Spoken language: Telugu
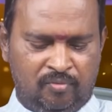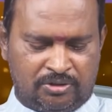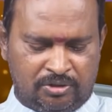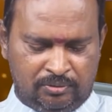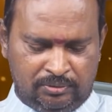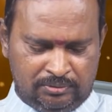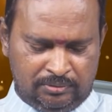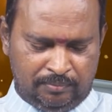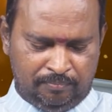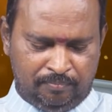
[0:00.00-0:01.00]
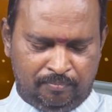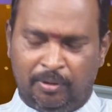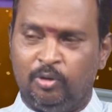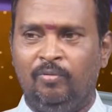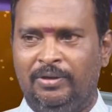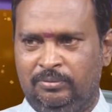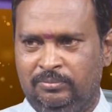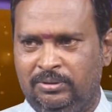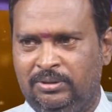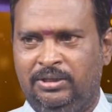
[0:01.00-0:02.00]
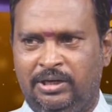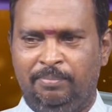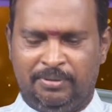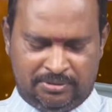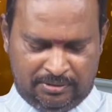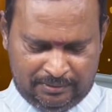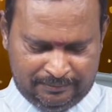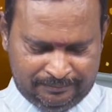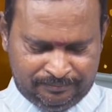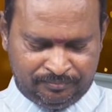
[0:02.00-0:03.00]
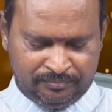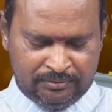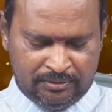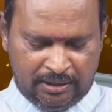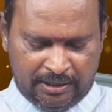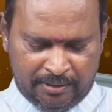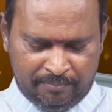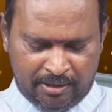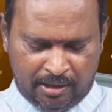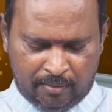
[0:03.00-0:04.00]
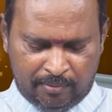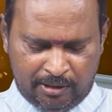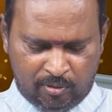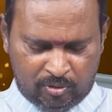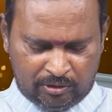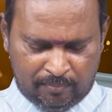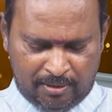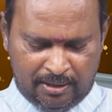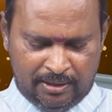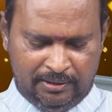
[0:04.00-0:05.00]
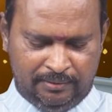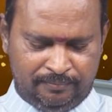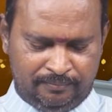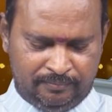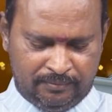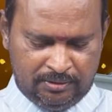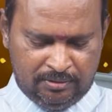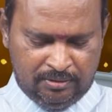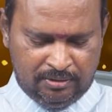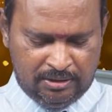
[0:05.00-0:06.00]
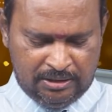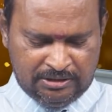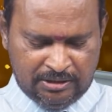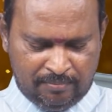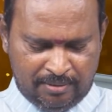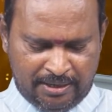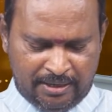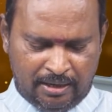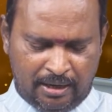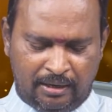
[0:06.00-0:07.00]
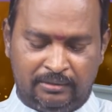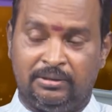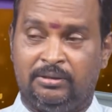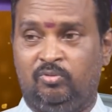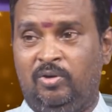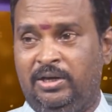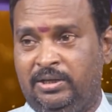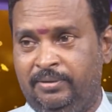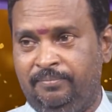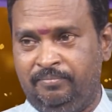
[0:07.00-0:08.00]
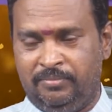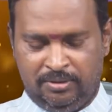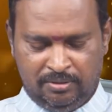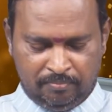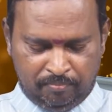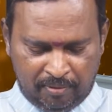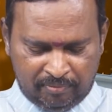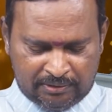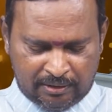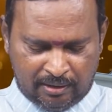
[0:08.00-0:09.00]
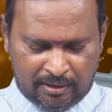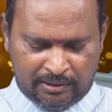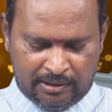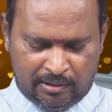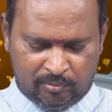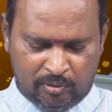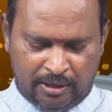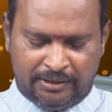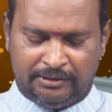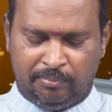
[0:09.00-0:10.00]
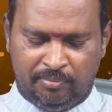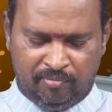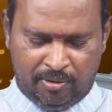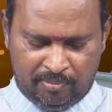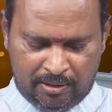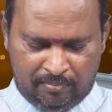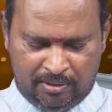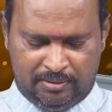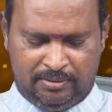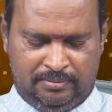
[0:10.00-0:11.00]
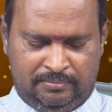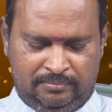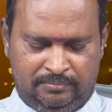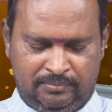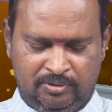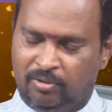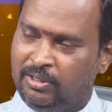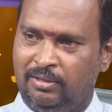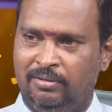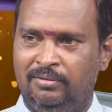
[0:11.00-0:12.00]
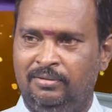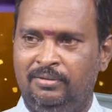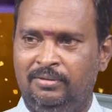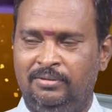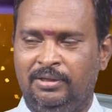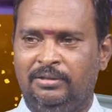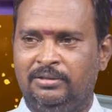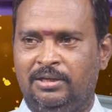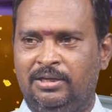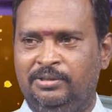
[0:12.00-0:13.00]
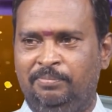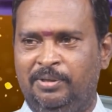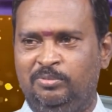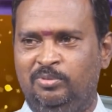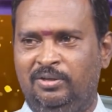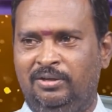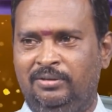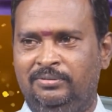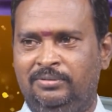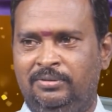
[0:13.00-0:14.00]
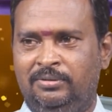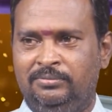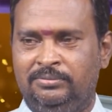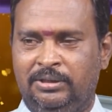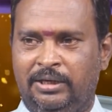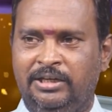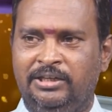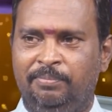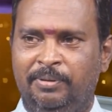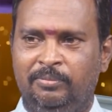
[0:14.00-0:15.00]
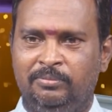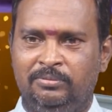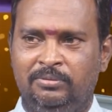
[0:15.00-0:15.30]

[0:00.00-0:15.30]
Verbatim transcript: ఫస్ట్ పదో వంతు అంటే టెన్ పర్సెంట్ అంటే మీ రాబడిలో కొంత భాగాన్ని నిజమైన అనంతత్వానికి పవిత్ర కార్యాలకు అంకితం ఇవ్వడం అన్నమాట ఓకే ఎంత తక్కువ చెప్పాడు చూడండి ఇక్కడ ఏం చెప్పాడు